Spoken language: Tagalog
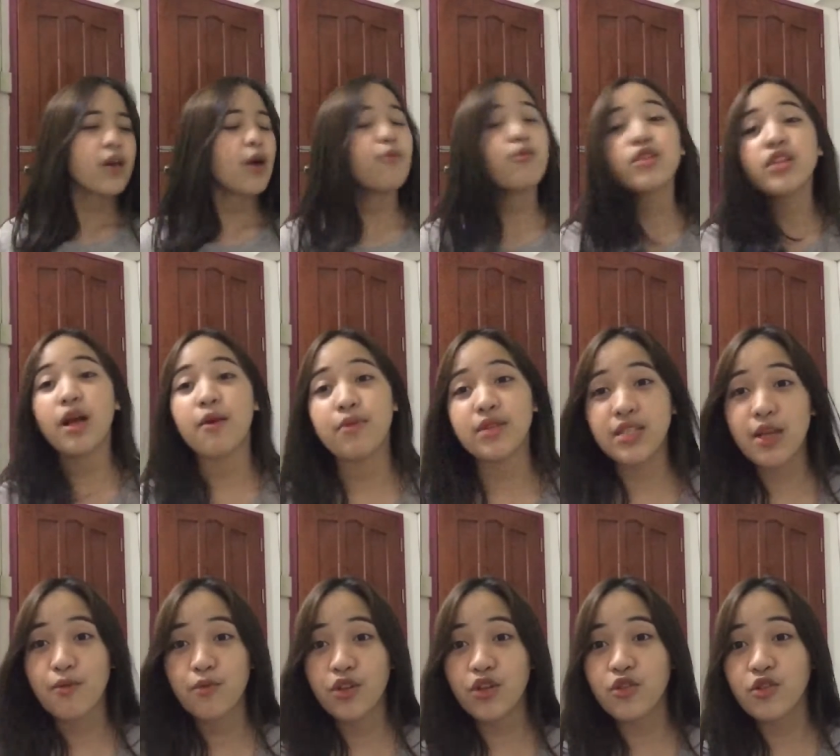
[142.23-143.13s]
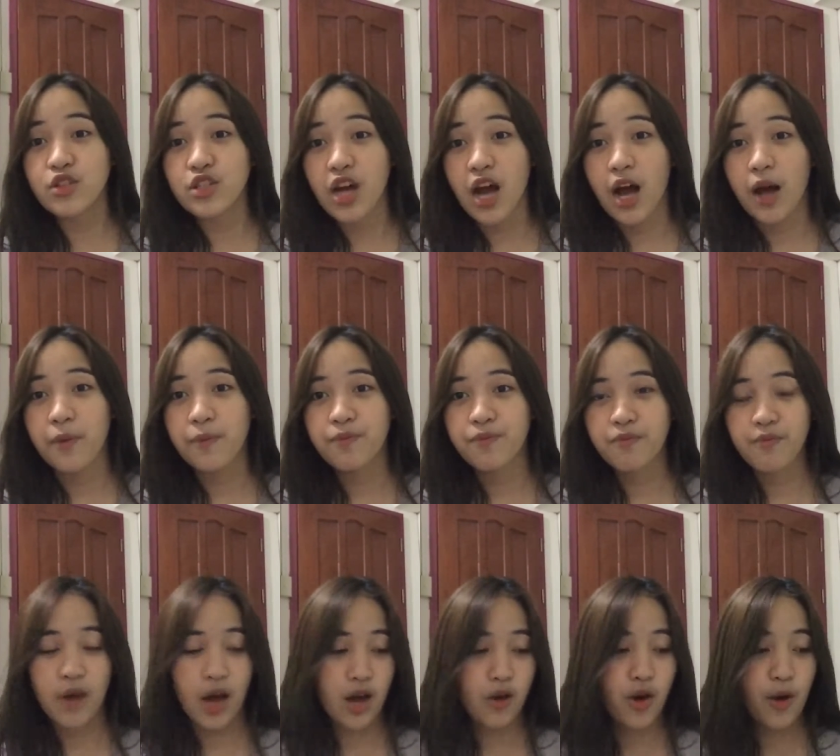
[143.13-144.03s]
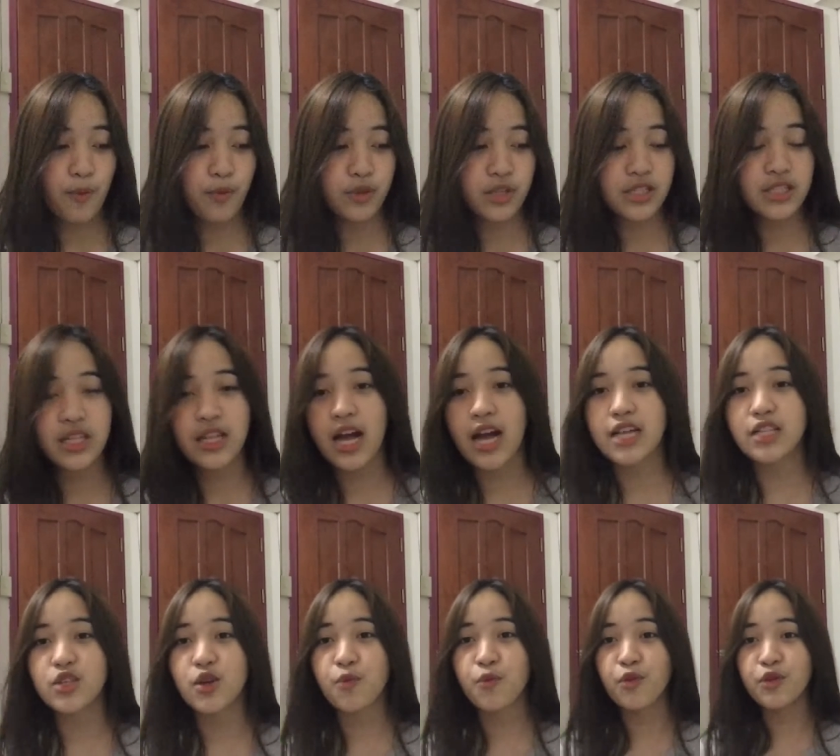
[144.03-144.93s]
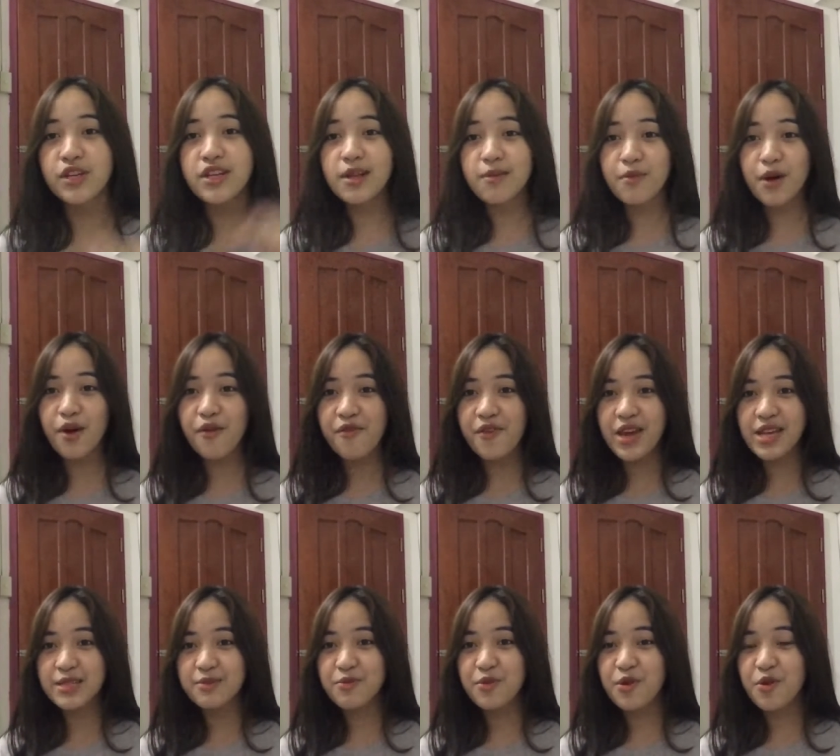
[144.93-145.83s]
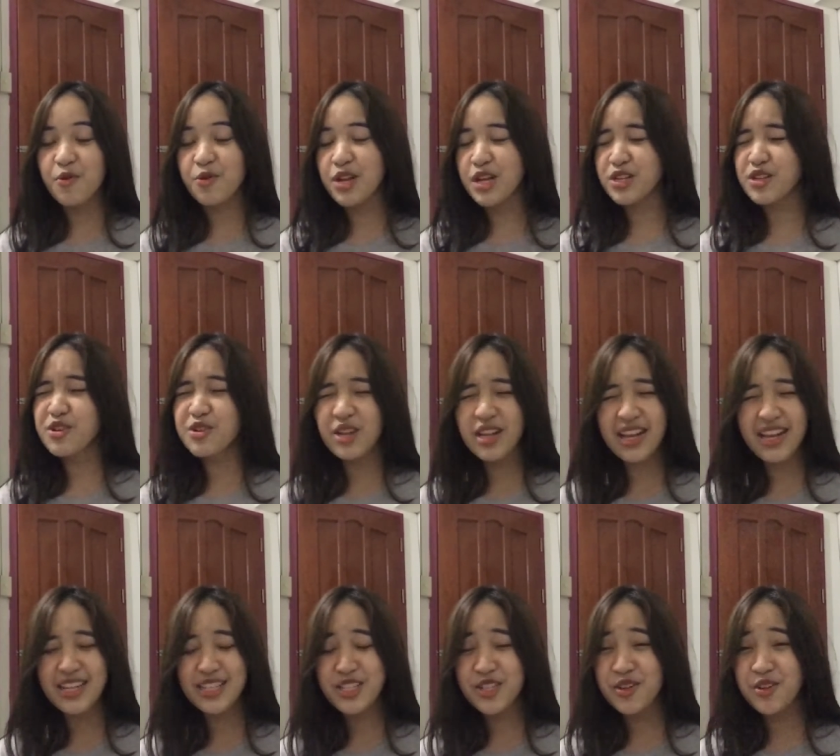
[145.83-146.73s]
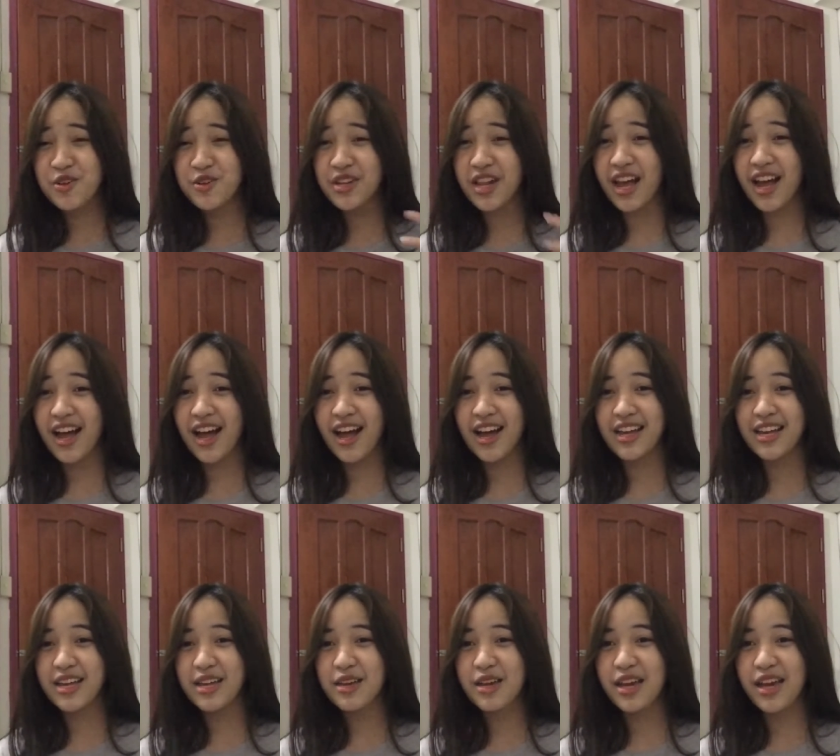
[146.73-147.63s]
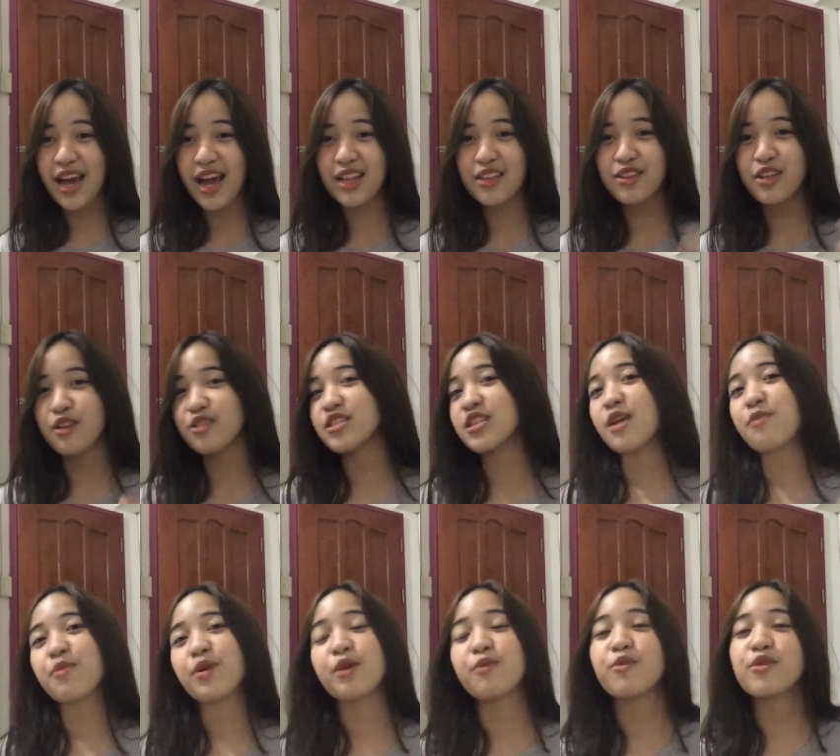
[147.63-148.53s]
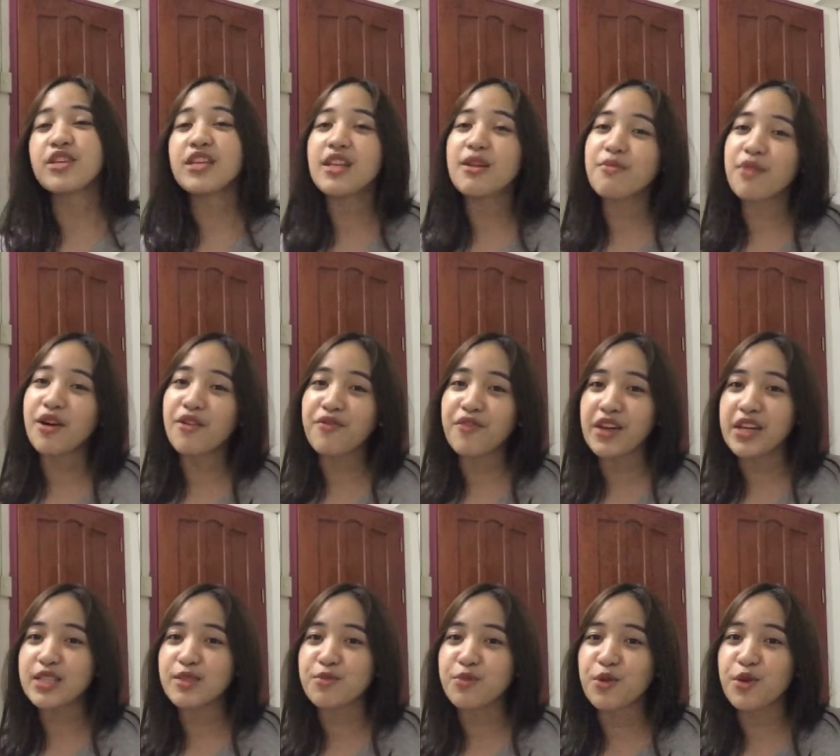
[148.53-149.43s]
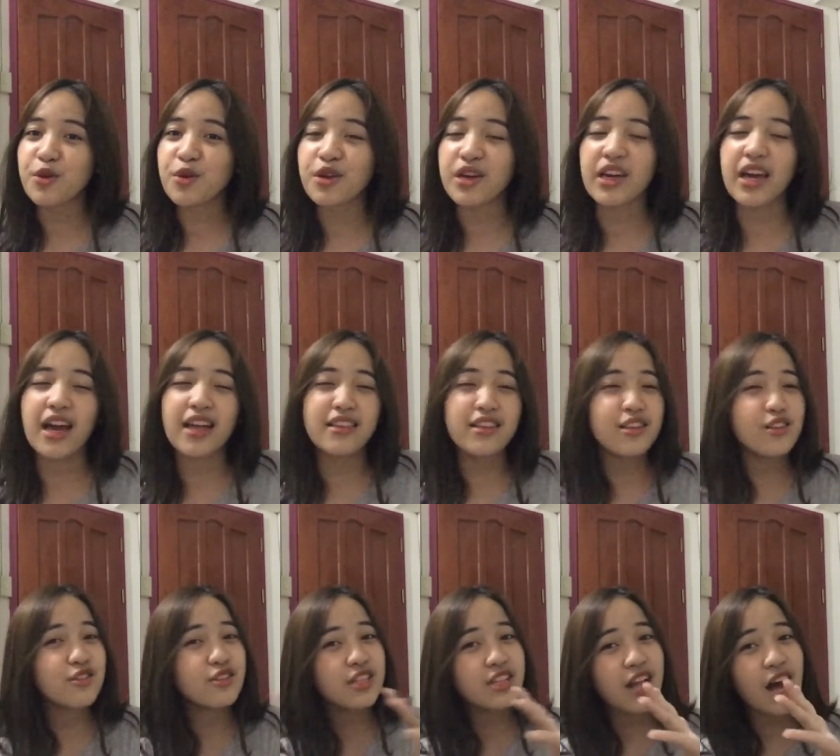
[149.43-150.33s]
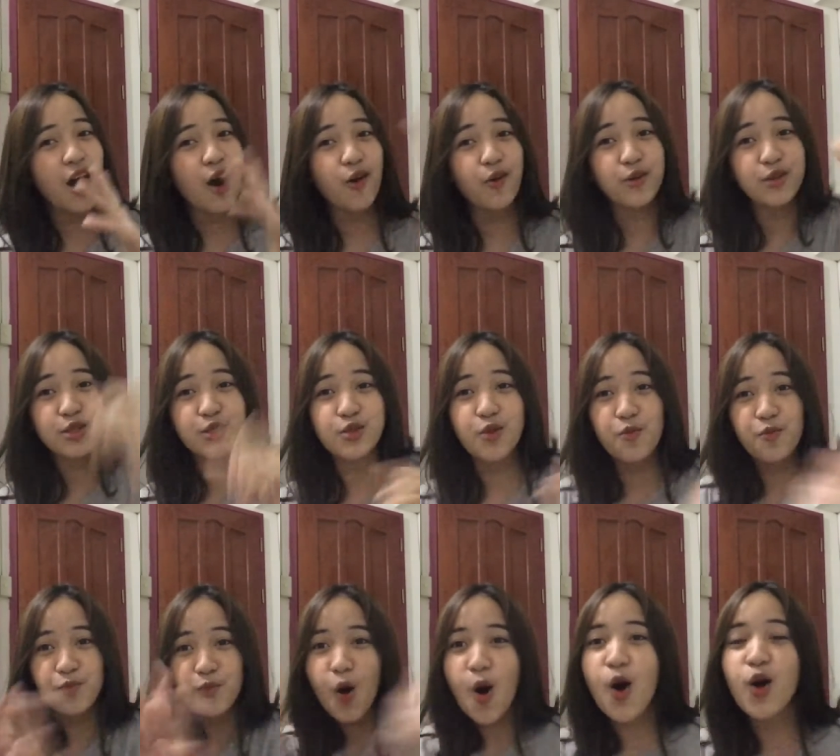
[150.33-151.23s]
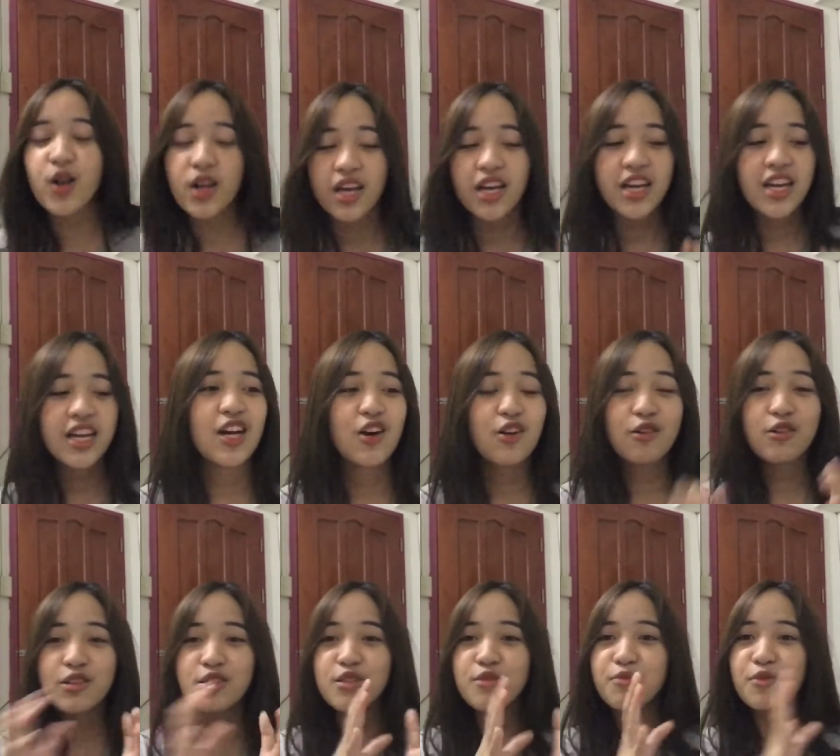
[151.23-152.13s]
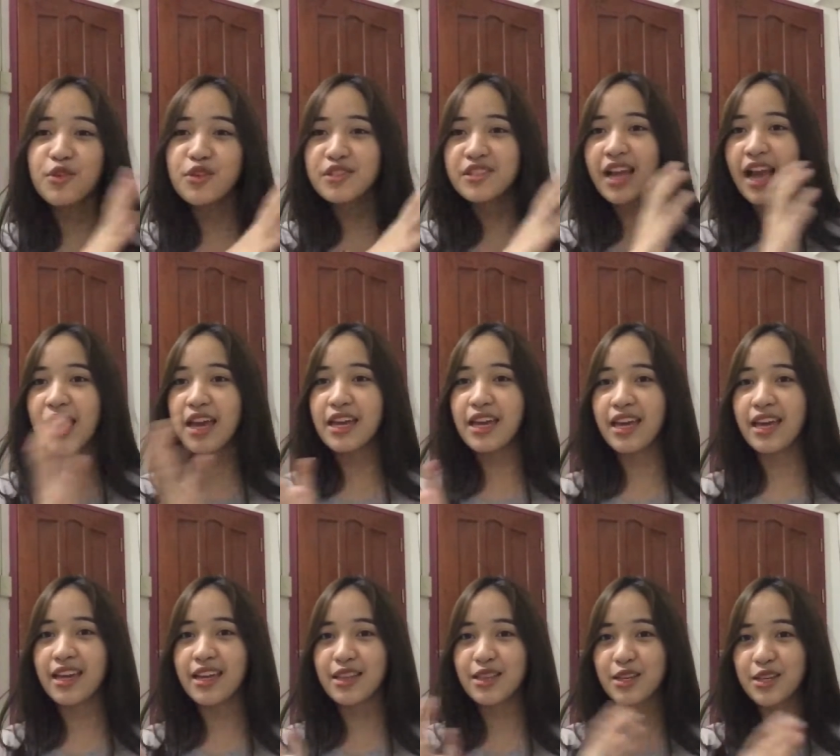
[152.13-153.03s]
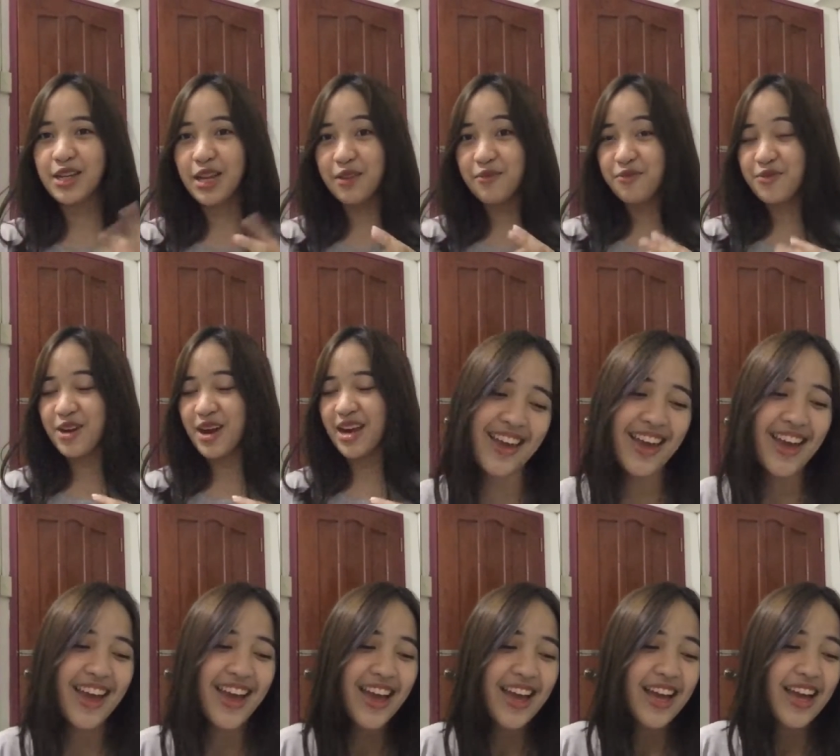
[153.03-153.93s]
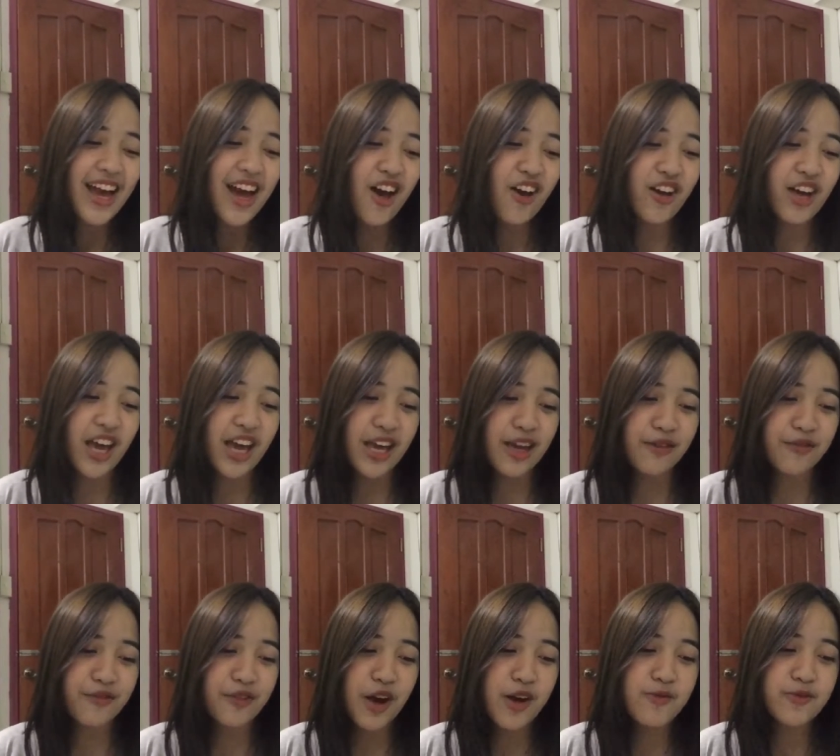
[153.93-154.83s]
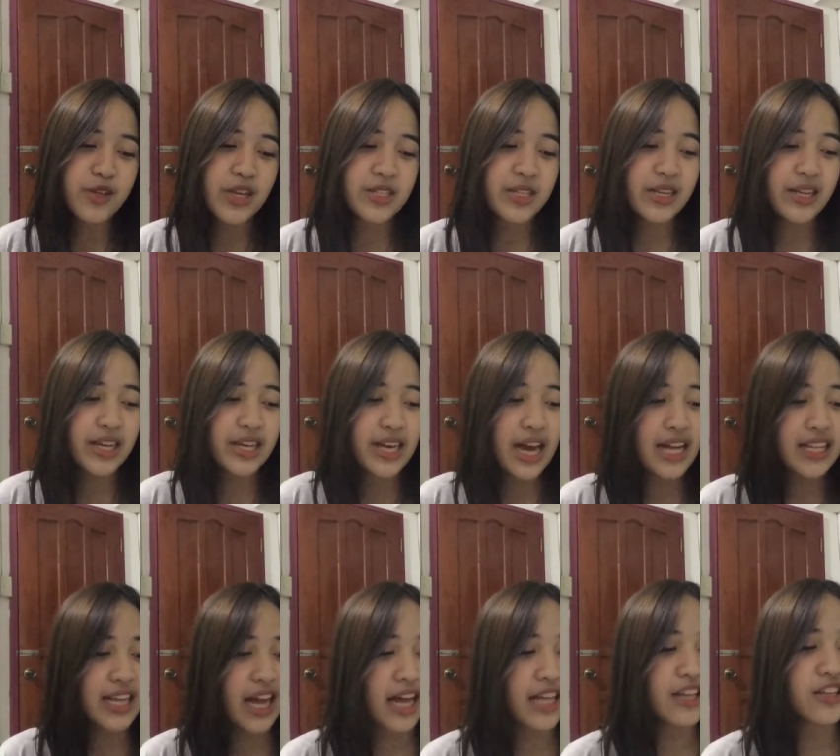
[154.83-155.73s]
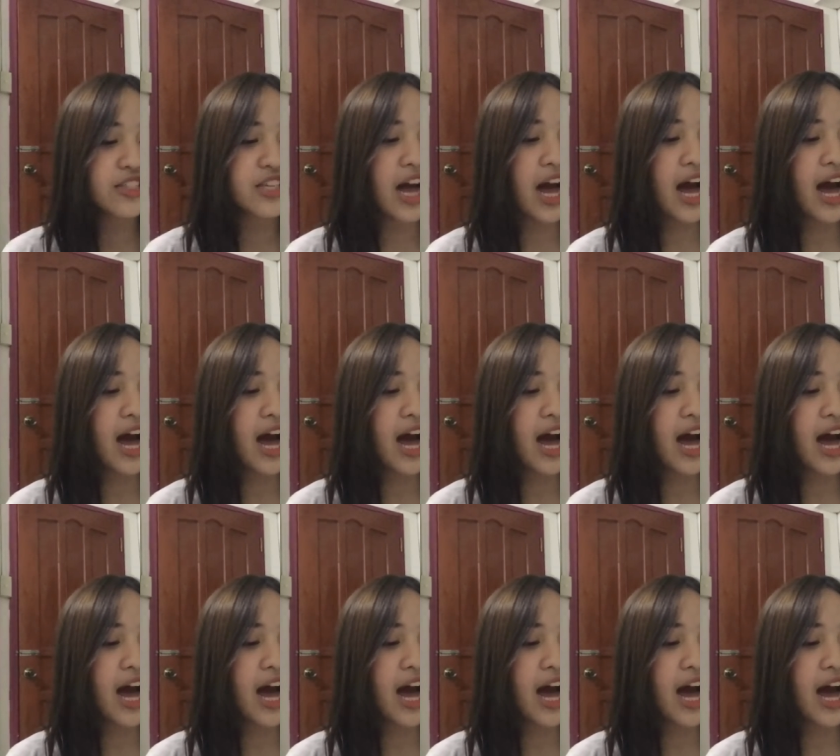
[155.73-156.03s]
Ambot lang, basta mo na to siya mga gwapo ni sila. So, mo nila mga Facebook. Wala, di ko nilagi sugo na i-ano na ko sila, pero mo nila mga Facebook. I-add niyo sila. O gusto mog. O gusto mog na ay internet friend. Okay, from JC Gagana, ano siya?